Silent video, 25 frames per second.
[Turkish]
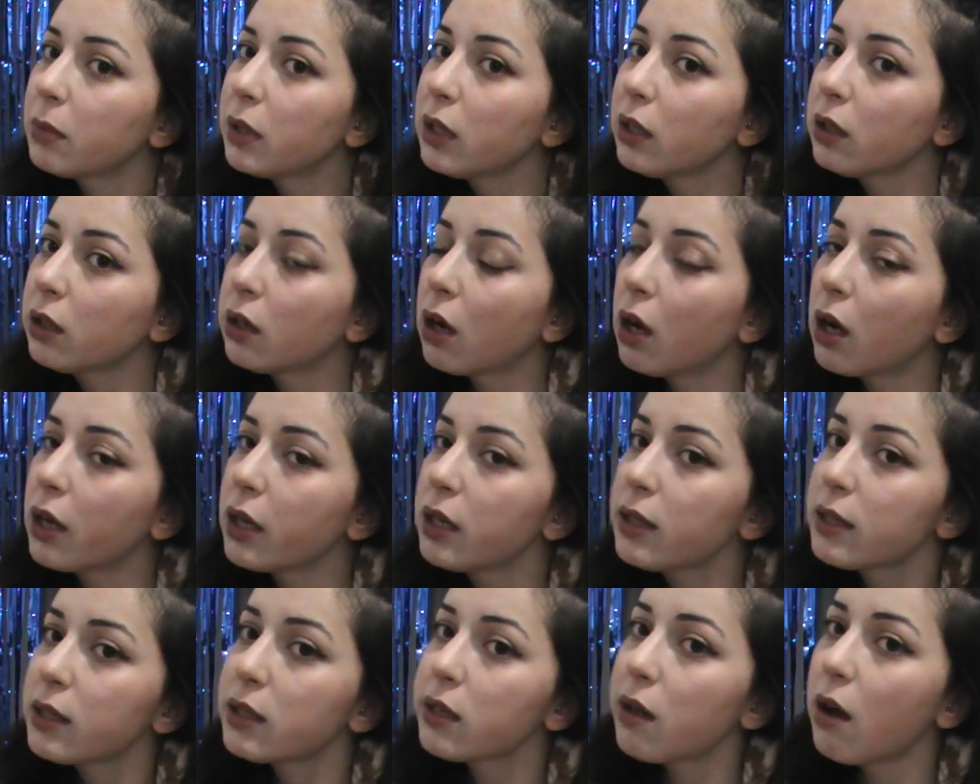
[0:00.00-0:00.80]

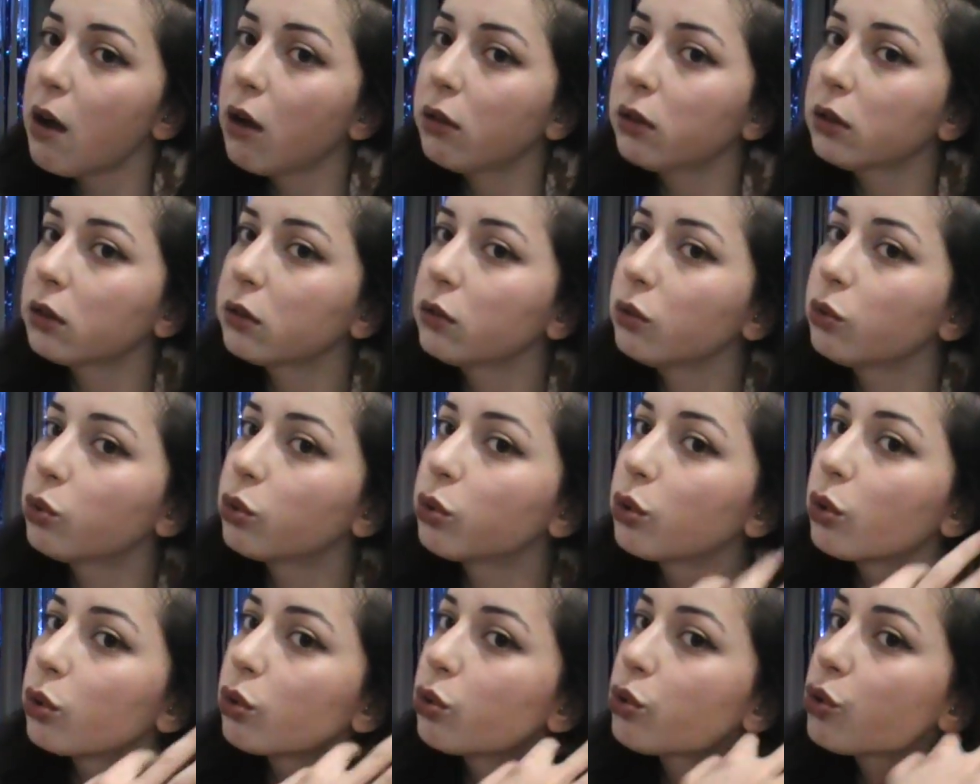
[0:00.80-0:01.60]
gayet sağlıklı
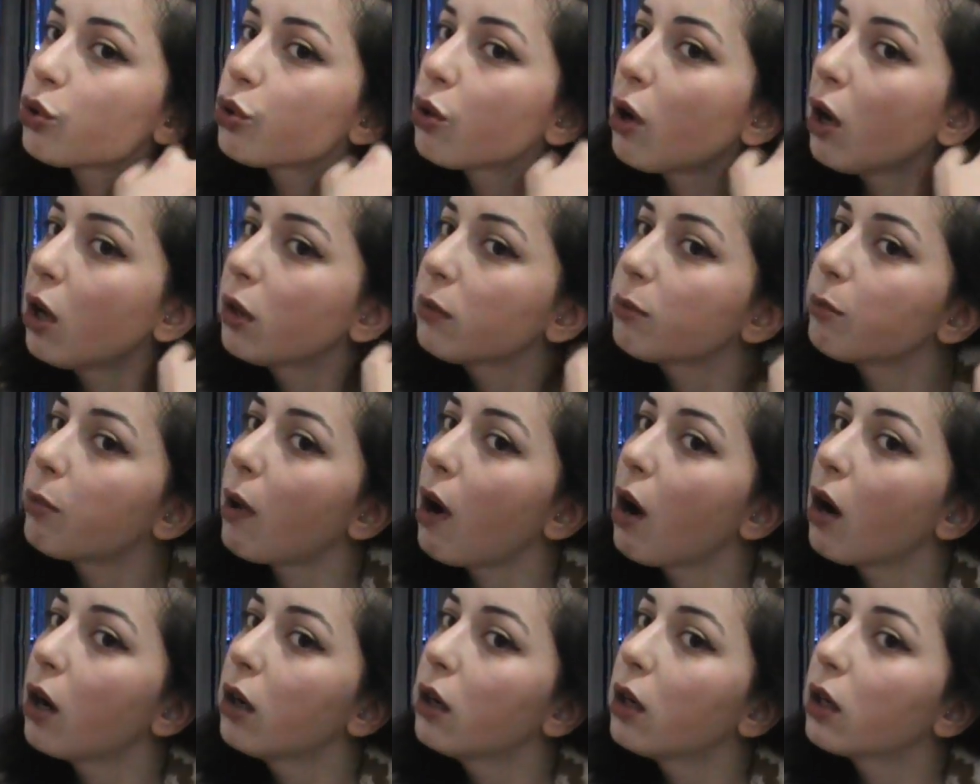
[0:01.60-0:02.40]
duruyordu. Şu an
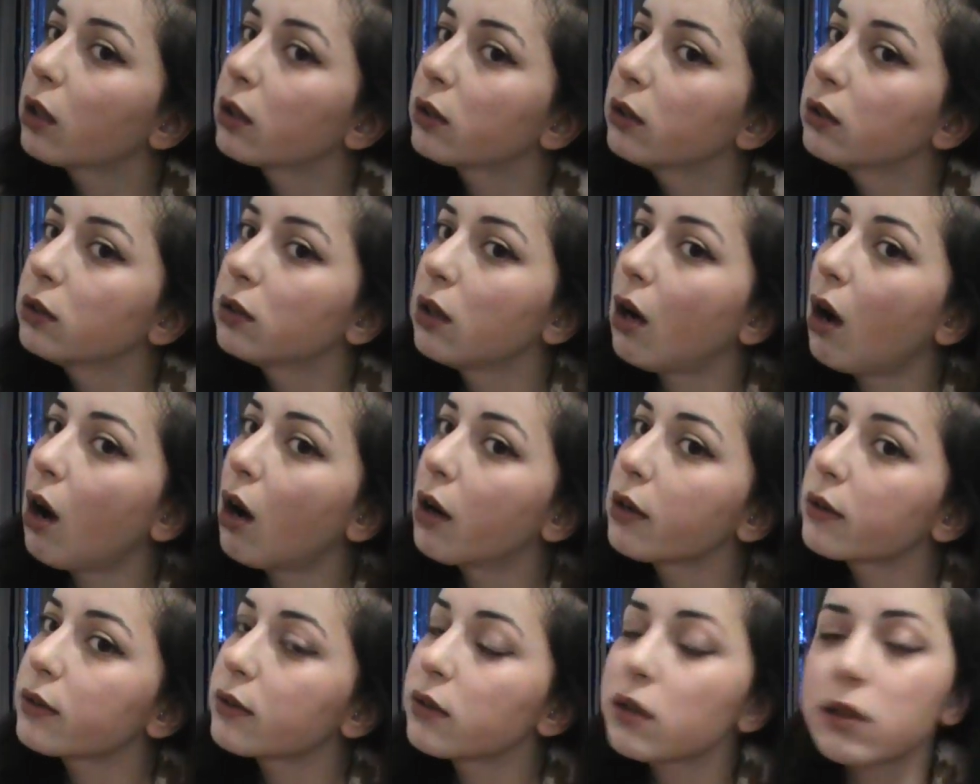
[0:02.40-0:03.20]
parlaklığı
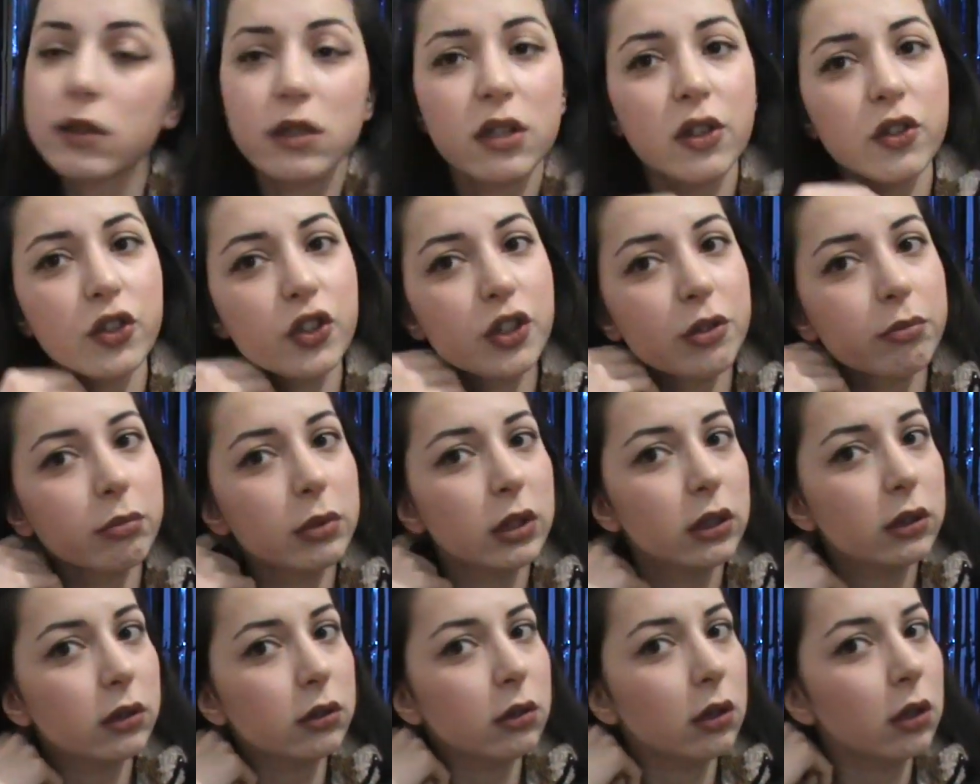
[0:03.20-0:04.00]
arttı
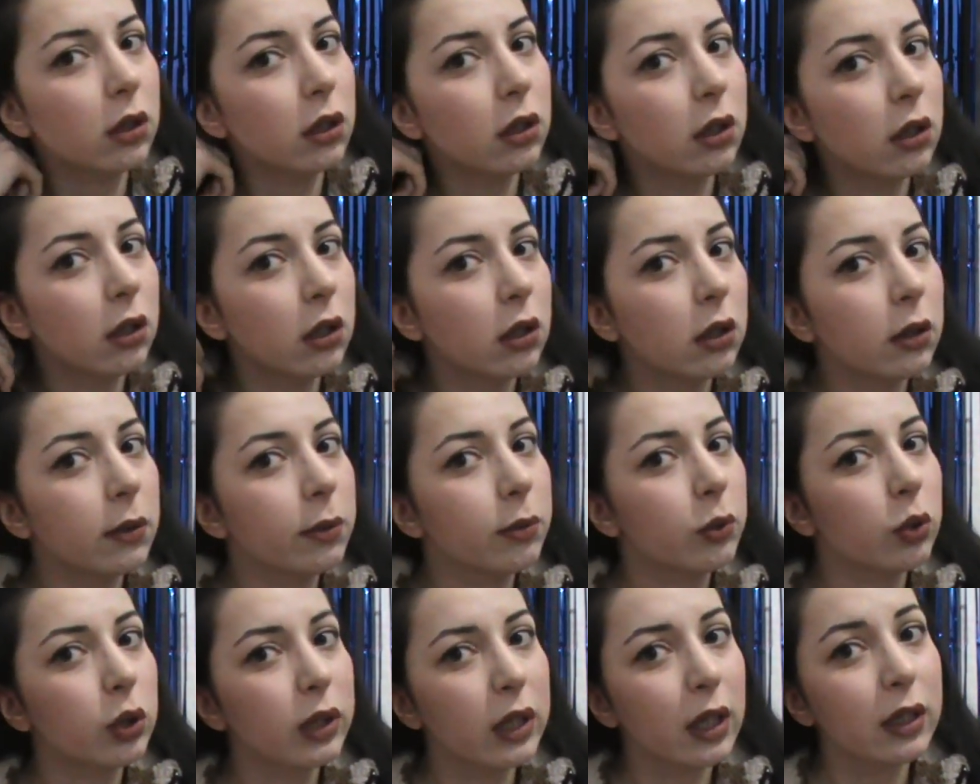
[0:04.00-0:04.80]
saçımın. E,
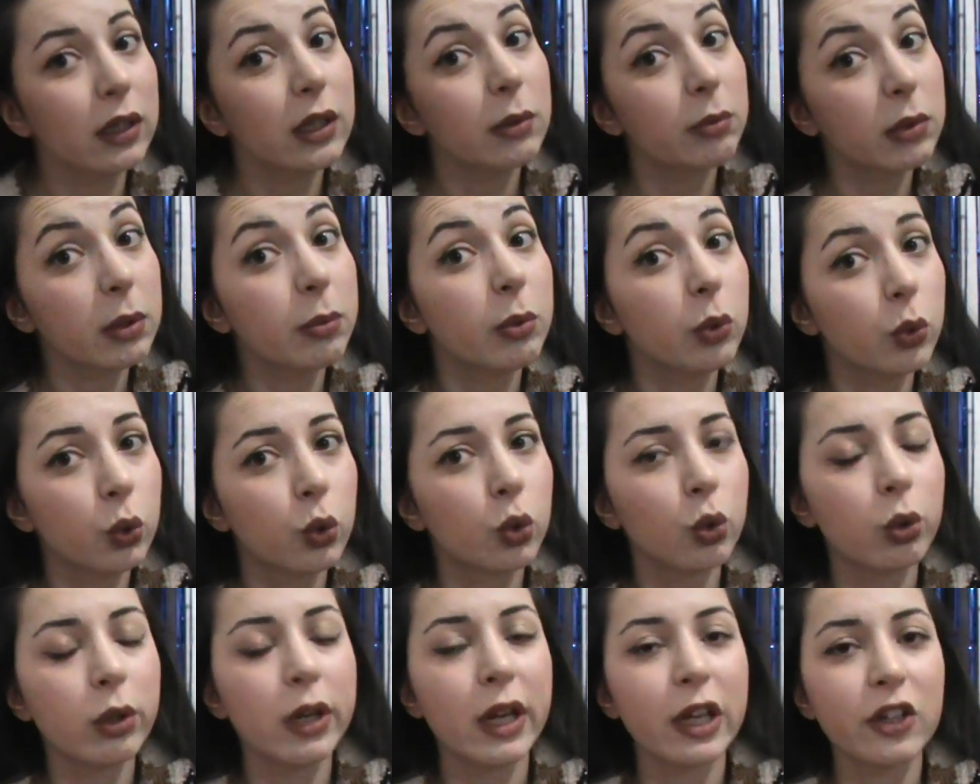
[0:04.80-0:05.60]
dediğim gibi
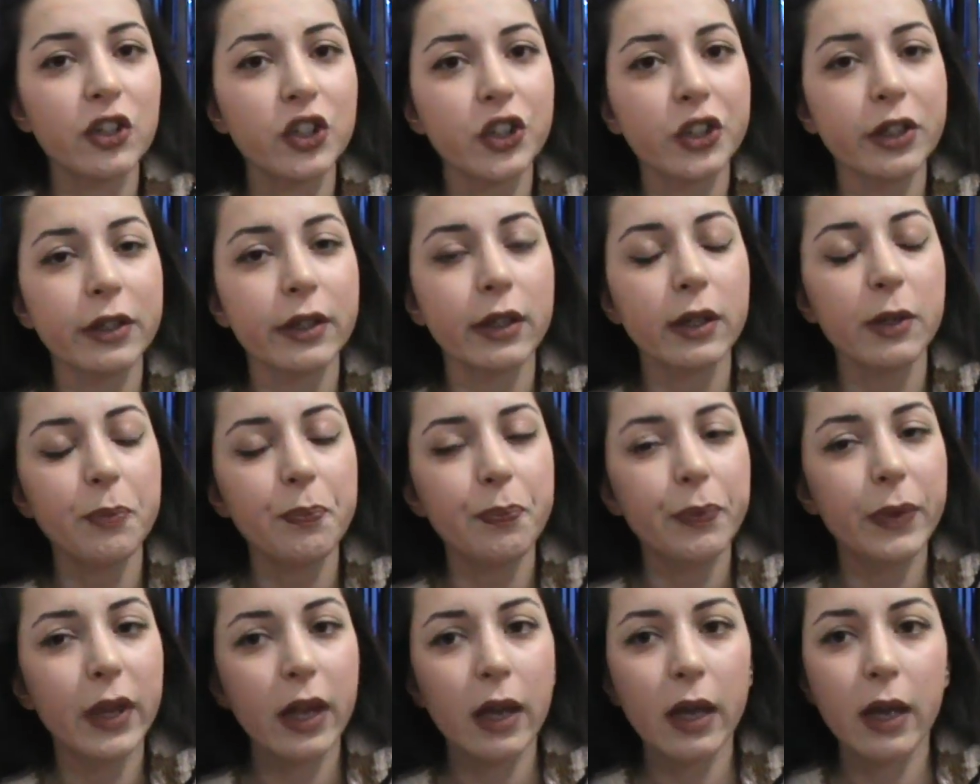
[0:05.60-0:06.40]
gürleşti.
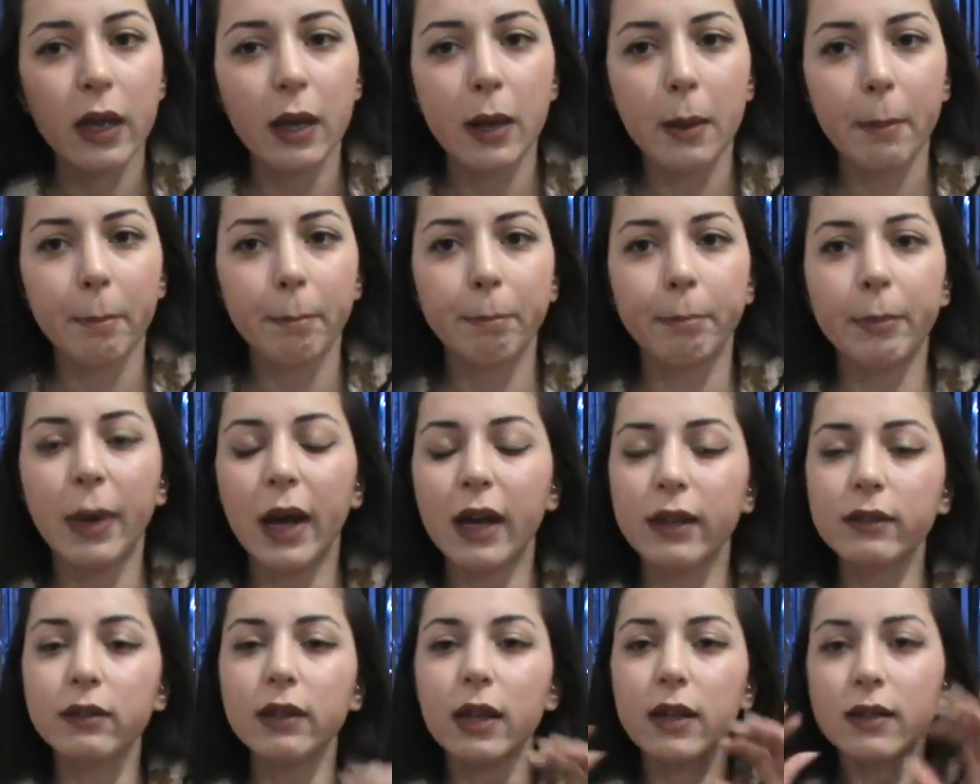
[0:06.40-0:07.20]

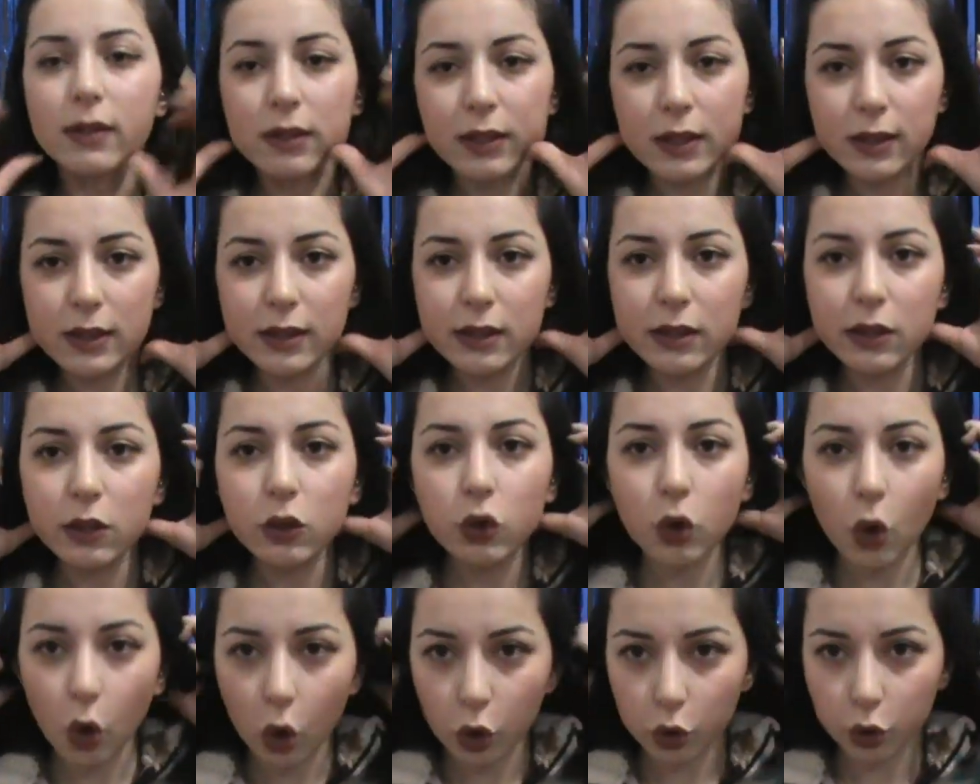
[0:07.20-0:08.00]
Ben etkisini
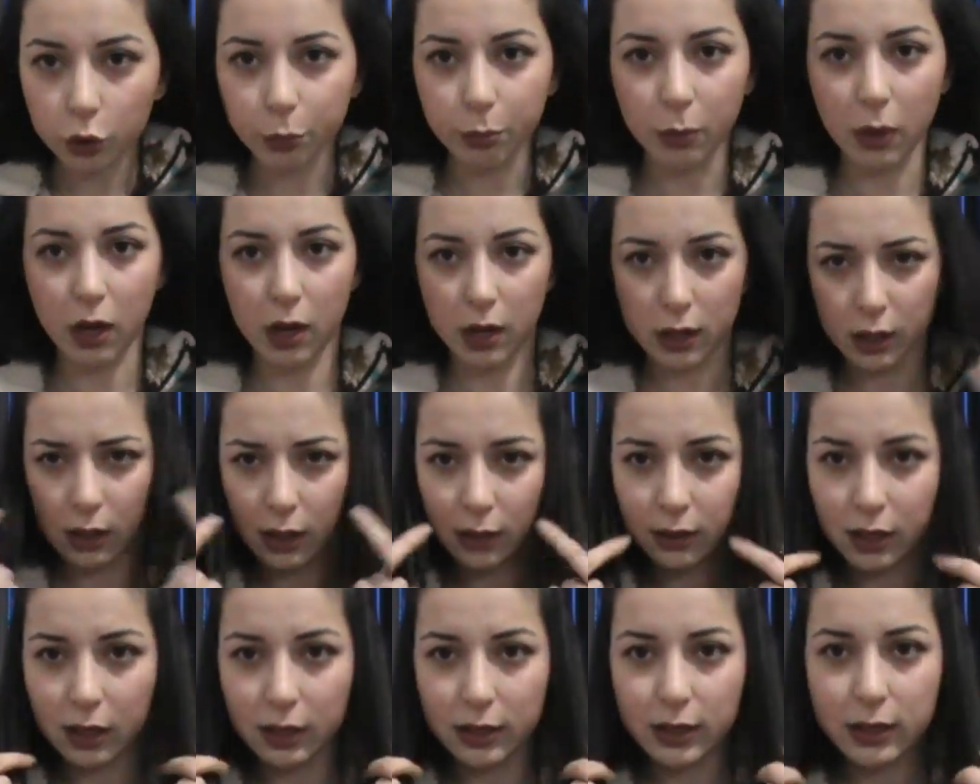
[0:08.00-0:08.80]
gördüm
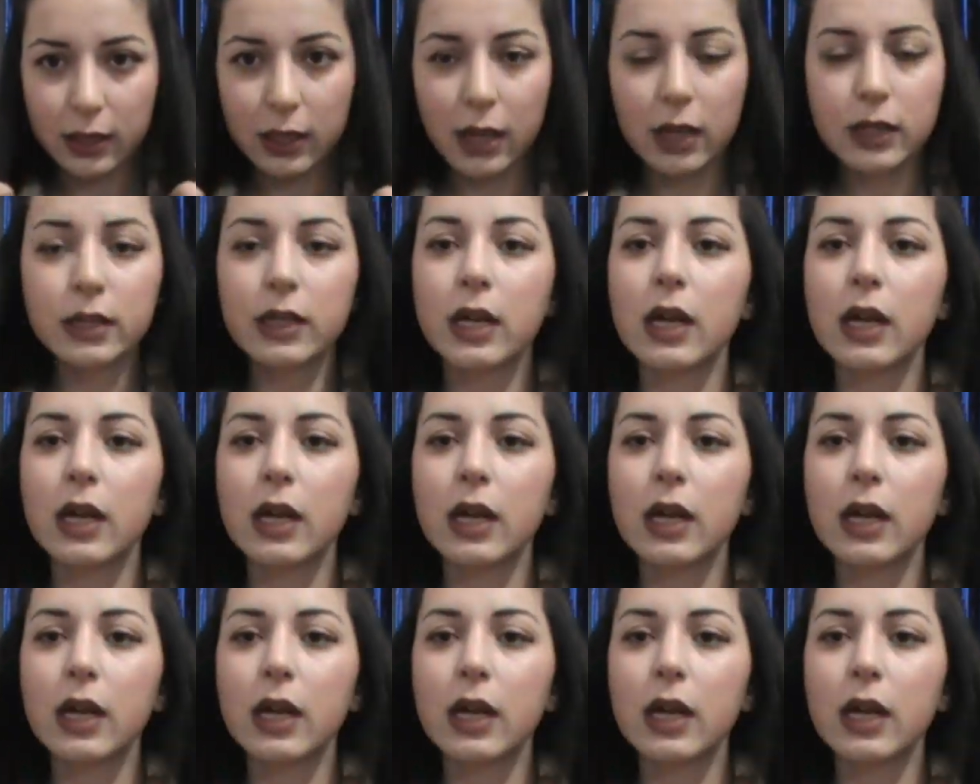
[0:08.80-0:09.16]
arkadaşlar.